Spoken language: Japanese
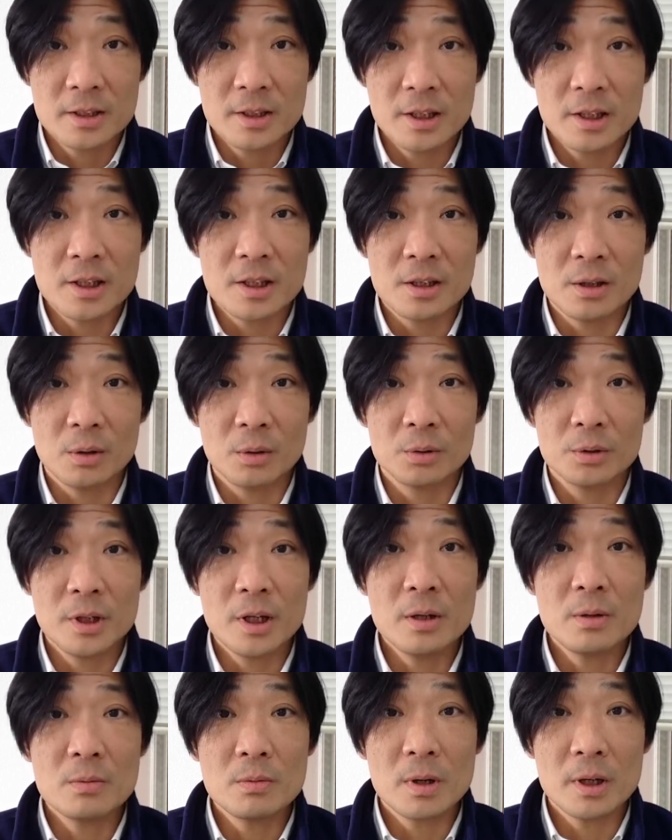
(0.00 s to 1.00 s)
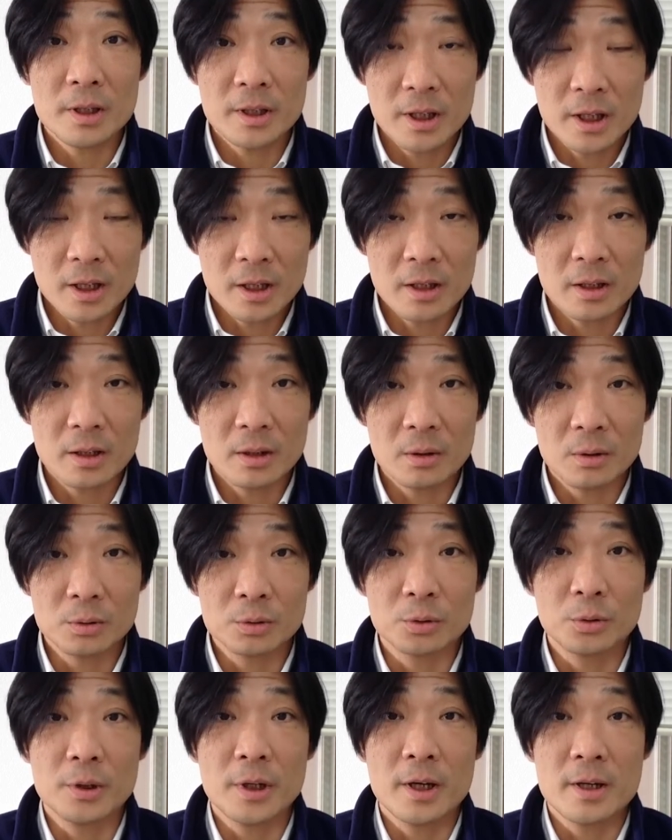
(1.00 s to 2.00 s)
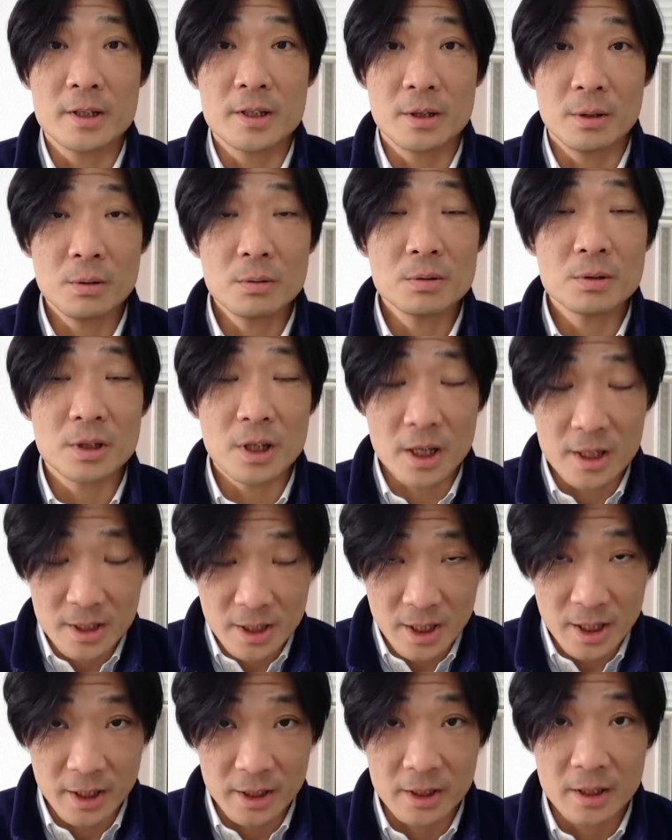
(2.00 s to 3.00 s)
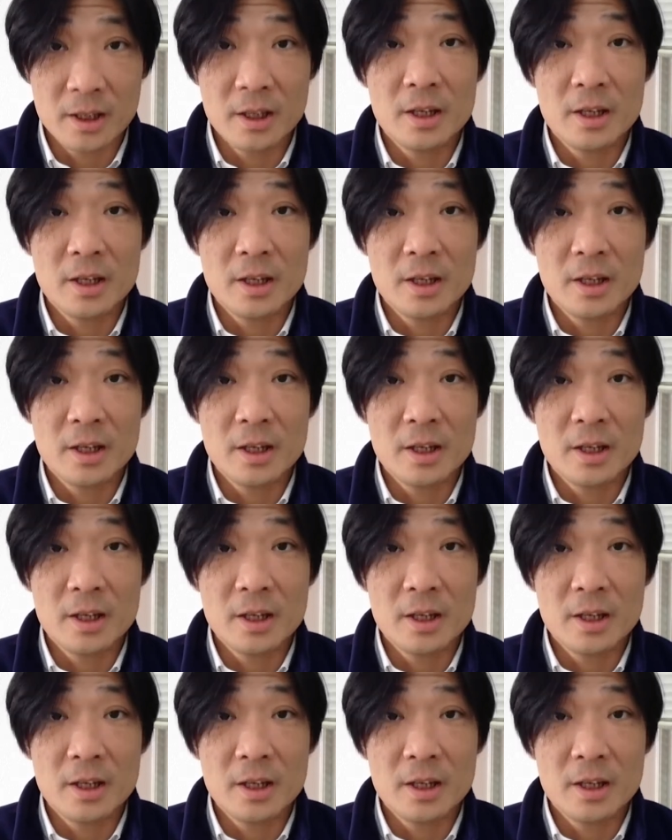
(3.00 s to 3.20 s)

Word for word: ぜひお電話でお問い合わせをください